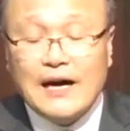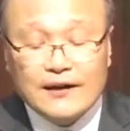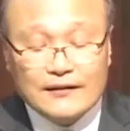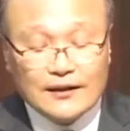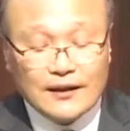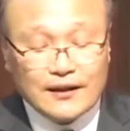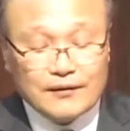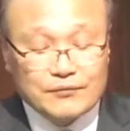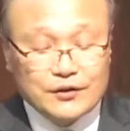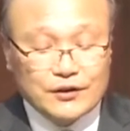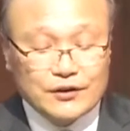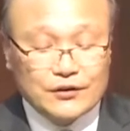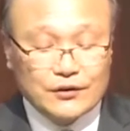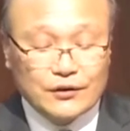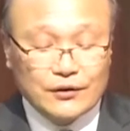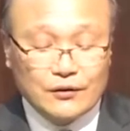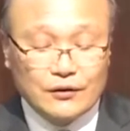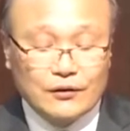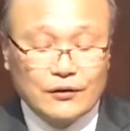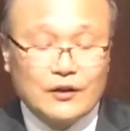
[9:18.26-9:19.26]
많은
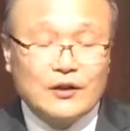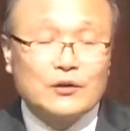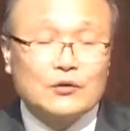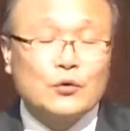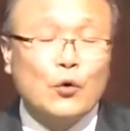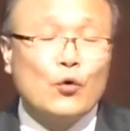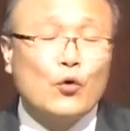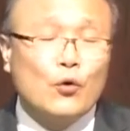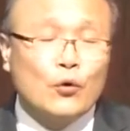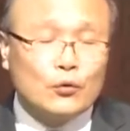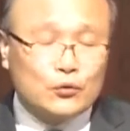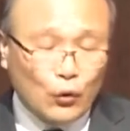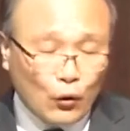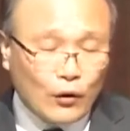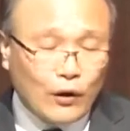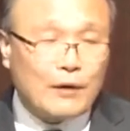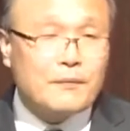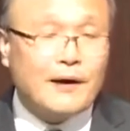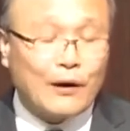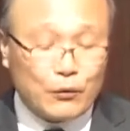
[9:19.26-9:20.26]
사람들은요,
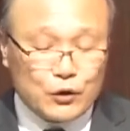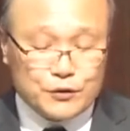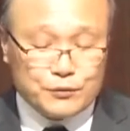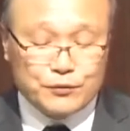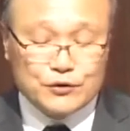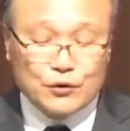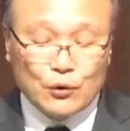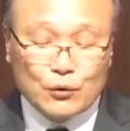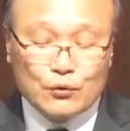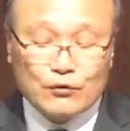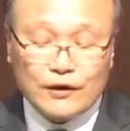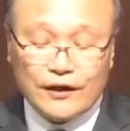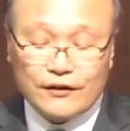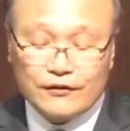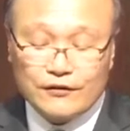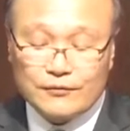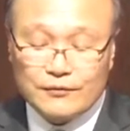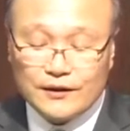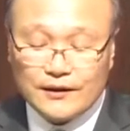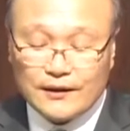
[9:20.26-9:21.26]
동감을 받고 싶은
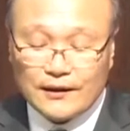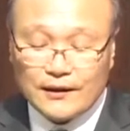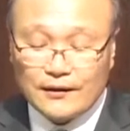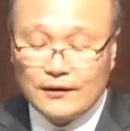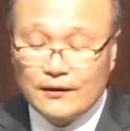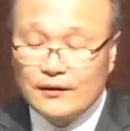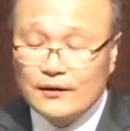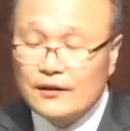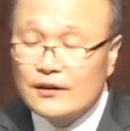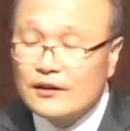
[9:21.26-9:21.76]
욕구가 있습니다.